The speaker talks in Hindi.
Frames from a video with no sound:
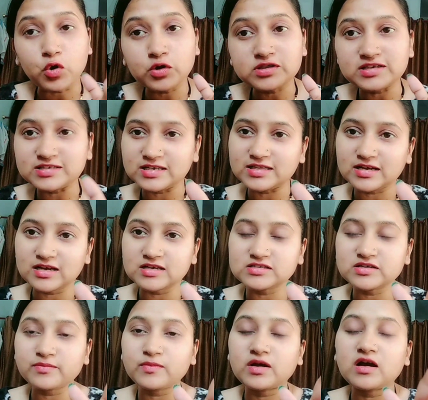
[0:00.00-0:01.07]
हूँ बहुत ही ज़्यादा
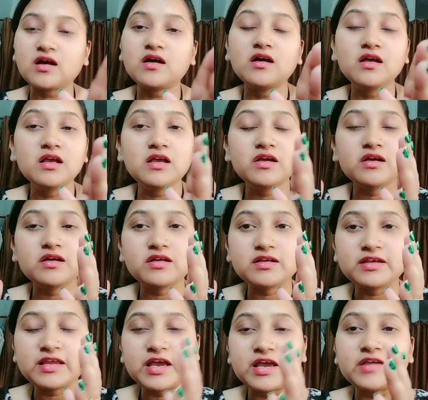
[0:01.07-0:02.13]
गजब का
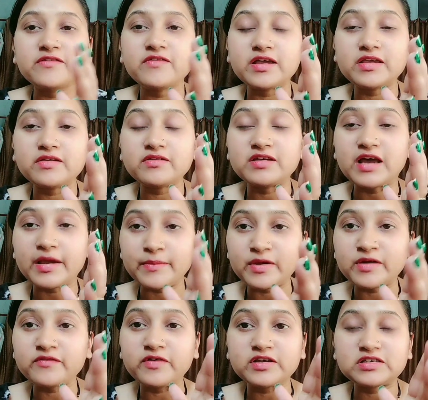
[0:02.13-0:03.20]
डीआईवाई
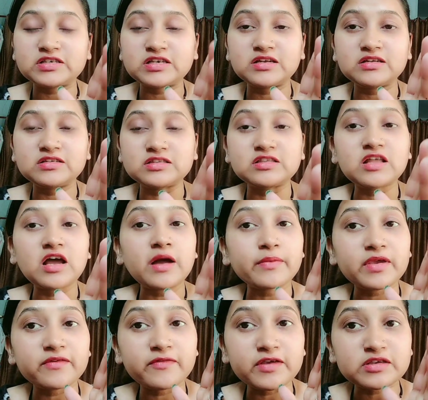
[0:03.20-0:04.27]
डायमंड फेशियल जितना
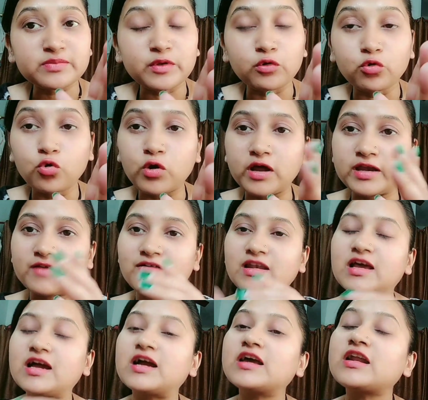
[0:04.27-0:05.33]
आपके फेस में ग्लो आने
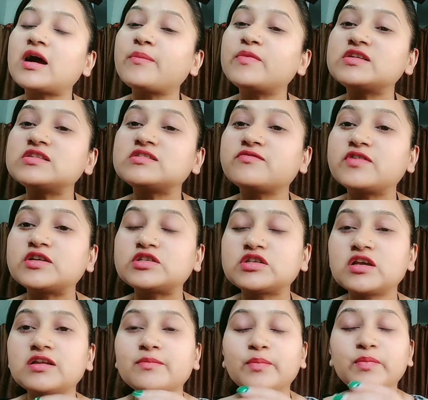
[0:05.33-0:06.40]
वाला है अगर आप इस
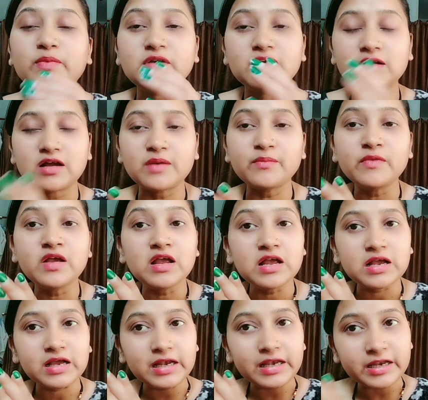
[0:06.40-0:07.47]
फेशियल कम
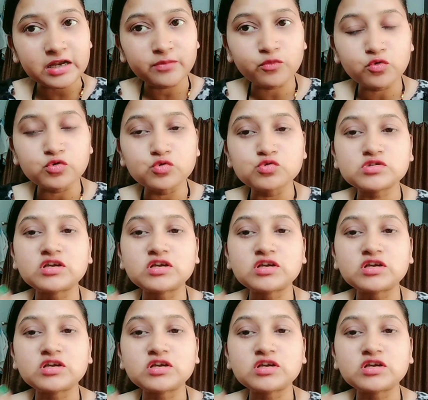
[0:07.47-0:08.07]
क्लीनअप को यूज़